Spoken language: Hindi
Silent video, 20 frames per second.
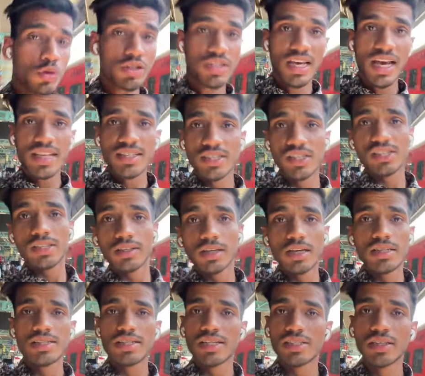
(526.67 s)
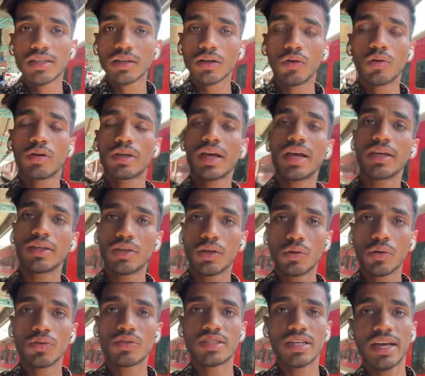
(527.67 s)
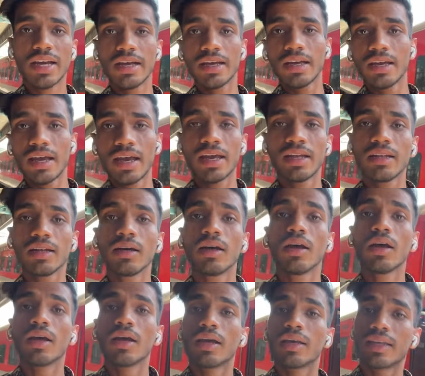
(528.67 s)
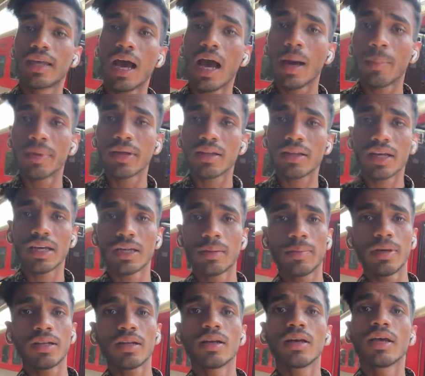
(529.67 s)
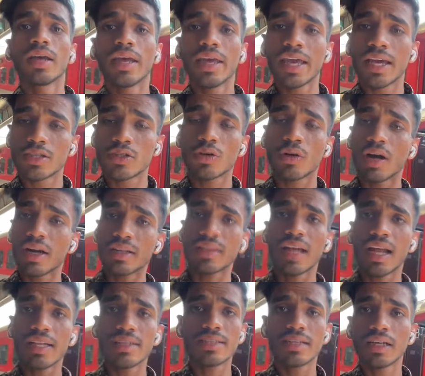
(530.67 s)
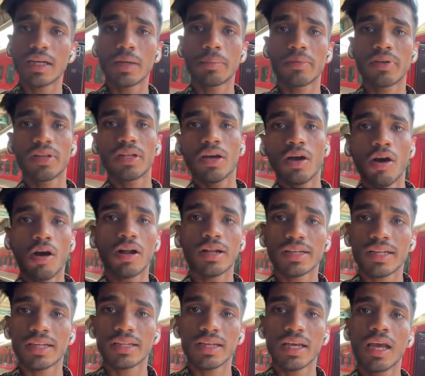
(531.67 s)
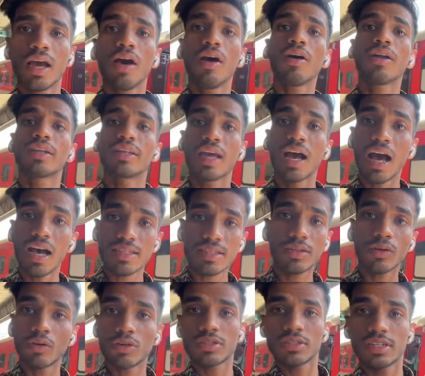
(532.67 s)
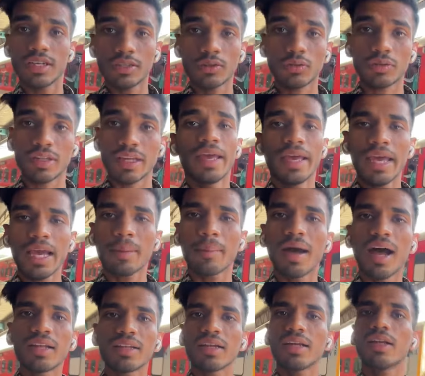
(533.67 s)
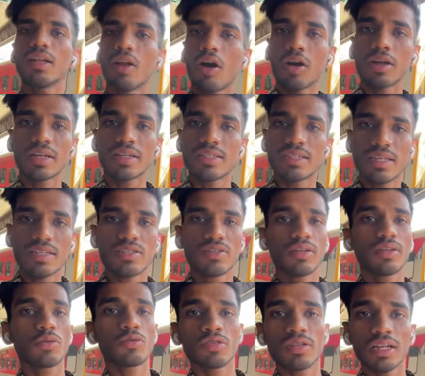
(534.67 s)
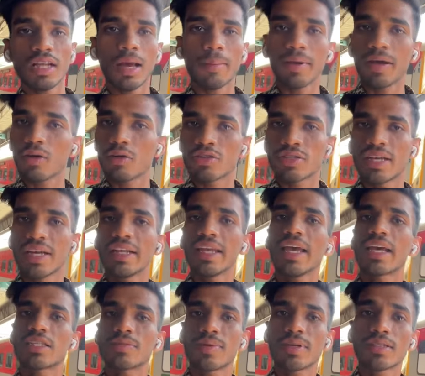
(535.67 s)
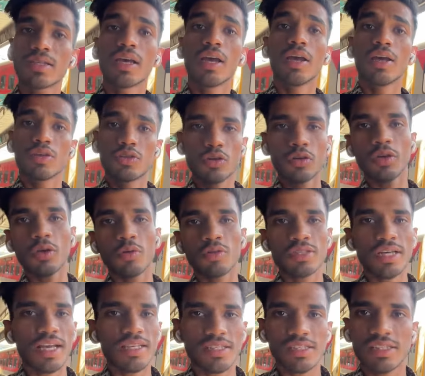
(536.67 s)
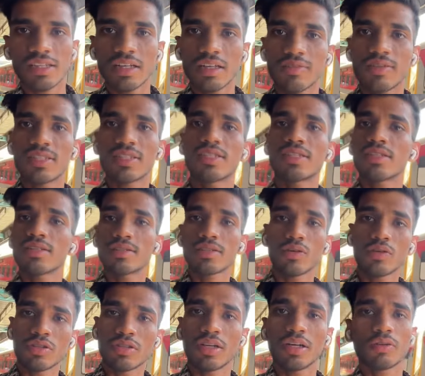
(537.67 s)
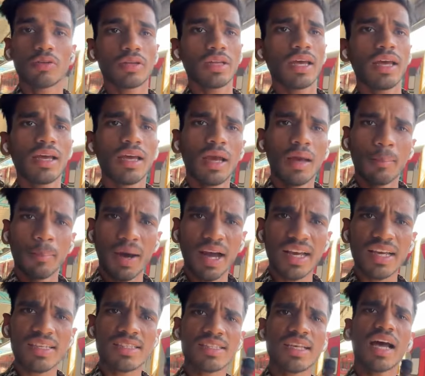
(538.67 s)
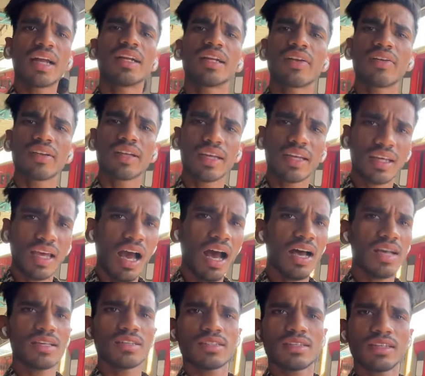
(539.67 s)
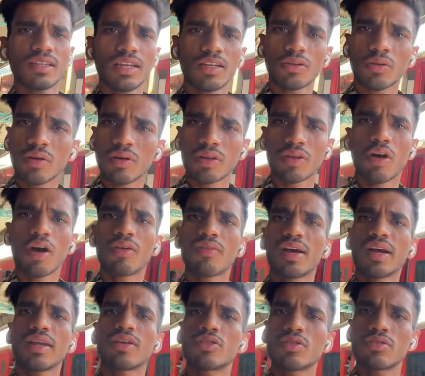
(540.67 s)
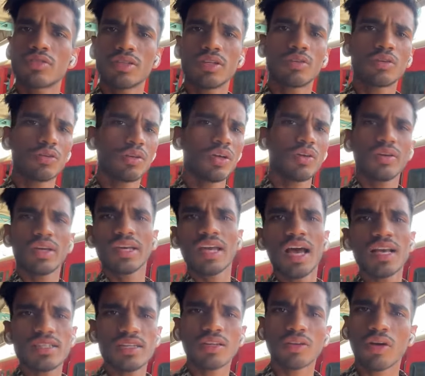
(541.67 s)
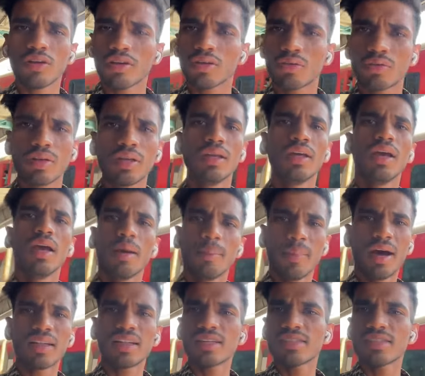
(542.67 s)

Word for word: जैन जंक्शन का स्टेशन कोड है यू जे एन यहाँ पर तकरीबन एक चालीस के करीब ट्रेनें हॉल्ट लेती हैं और यहाँ से ओरिजिनेट होती है एकमात्र लॉन्ग डिस्टेंस ट्रेन उसका नाम है उज्जैनी एक्सप्रेस जो कि उज्जैन जंक्शन रेलवे स्टेशन से ओरिजिनेट होती है बाकी सारी ट्रेनें यहाँ से नहीं तो इंदौर वगैरह से ओरिजिनेट होती है क्योंकि यहाँ से इंदौर की दूरी मात्र